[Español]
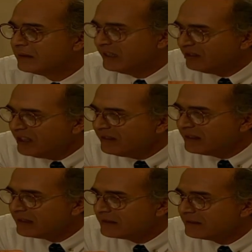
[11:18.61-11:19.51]

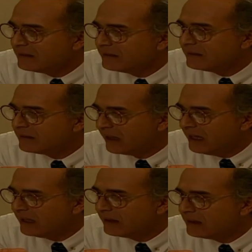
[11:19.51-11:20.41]
¿Entiendes?
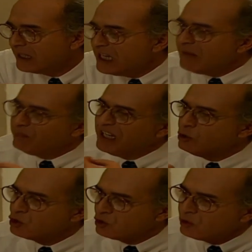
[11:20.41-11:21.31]
¿Ah? De
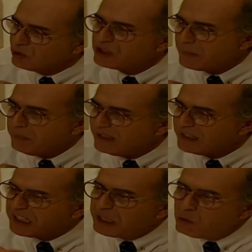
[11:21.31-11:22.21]
nosotros
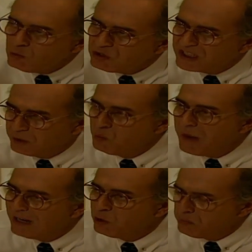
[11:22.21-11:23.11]
depende que un ser
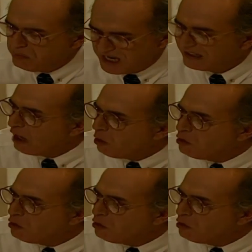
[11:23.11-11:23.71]
humano pierda